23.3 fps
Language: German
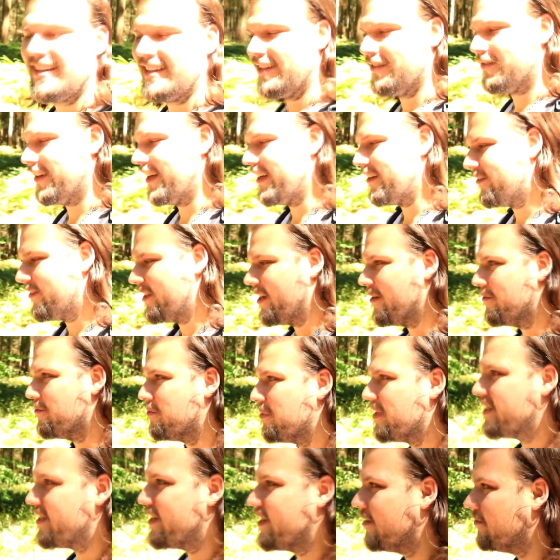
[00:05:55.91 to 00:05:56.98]
Hier fängt wieder ein
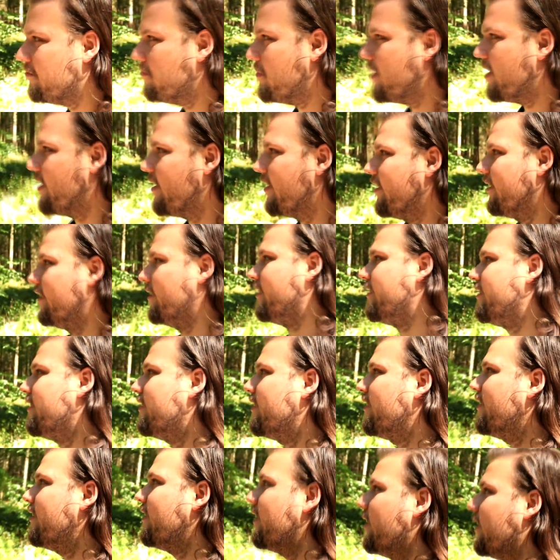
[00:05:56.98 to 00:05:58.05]
bisschen mehr
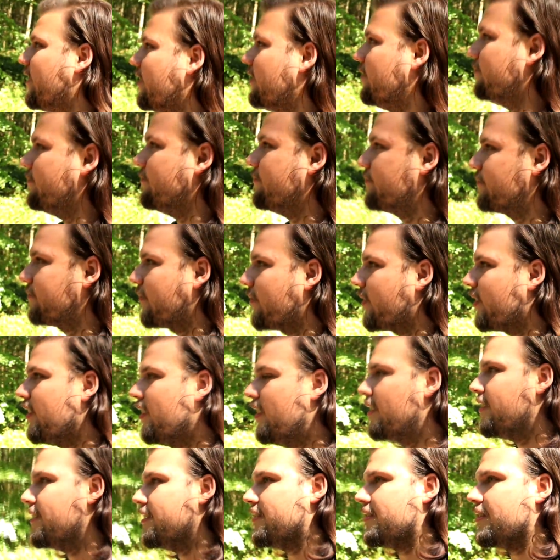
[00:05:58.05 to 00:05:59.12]
ähm,
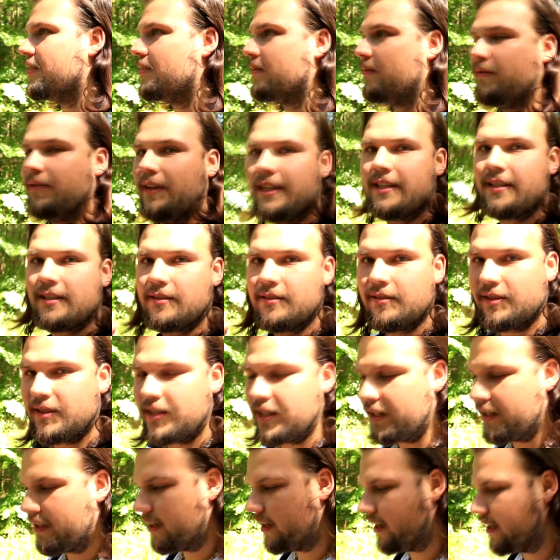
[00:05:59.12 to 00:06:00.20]
dieses
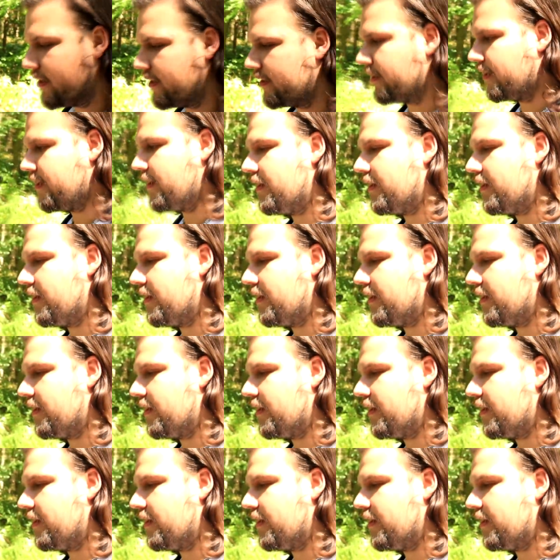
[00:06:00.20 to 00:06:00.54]
Fichtending an,